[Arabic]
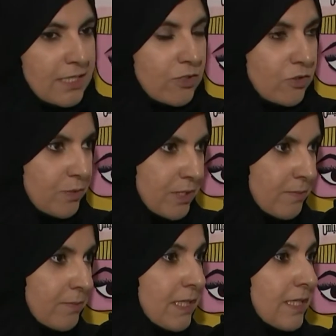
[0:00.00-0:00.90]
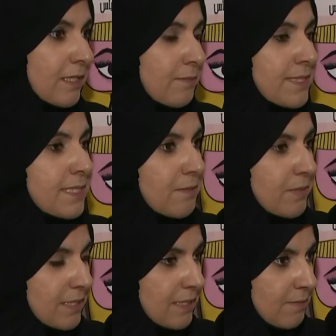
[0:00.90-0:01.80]
قانون مهم يمس
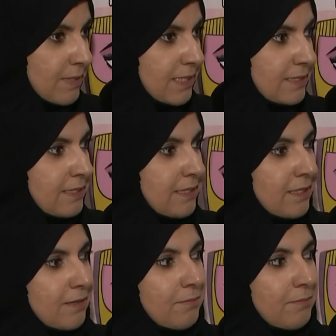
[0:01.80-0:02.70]
المراه الاماراتيه